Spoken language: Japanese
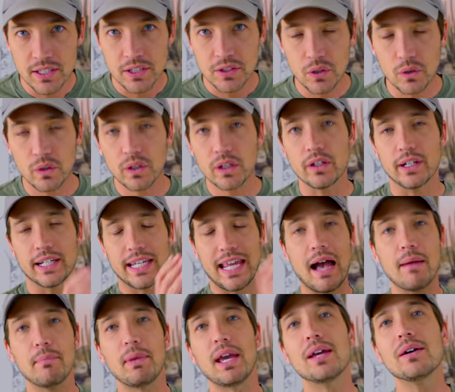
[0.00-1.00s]
そういうの
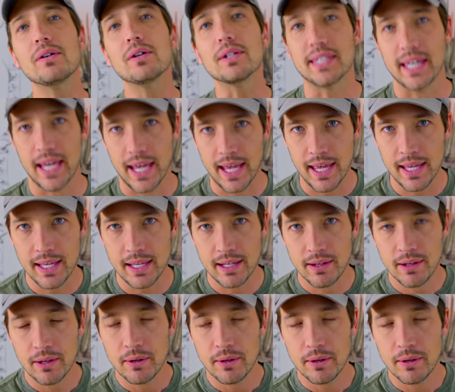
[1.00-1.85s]
やめようぜ。